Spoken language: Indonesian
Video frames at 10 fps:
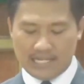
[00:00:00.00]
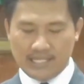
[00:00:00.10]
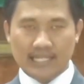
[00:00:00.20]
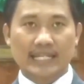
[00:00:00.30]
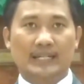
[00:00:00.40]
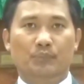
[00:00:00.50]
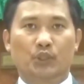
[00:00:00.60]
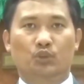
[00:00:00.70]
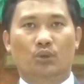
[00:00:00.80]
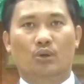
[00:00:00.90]
Hanya dengan
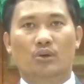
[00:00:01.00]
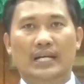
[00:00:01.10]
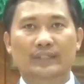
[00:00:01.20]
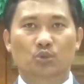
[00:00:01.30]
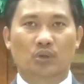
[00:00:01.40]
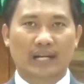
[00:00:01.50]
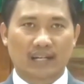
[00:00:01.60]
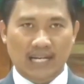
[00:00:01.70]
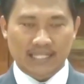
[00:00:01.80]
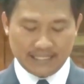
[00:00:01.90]
pertolongan
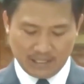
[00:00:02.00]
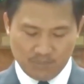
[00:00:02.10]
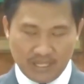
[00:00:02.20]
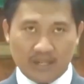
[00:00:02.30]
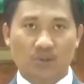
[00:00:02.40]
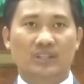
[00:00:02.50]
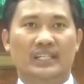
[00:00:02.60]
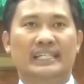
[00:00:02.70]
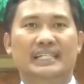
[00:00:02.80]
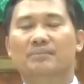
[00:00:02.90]
Tuhanlah kita
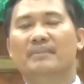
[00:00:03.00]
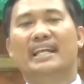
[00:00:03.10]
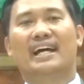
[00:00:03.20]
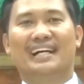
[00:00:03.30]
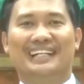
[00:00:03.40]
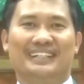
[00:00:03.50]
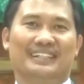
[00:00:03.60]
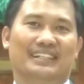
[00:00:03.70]
beroleh kemenangan.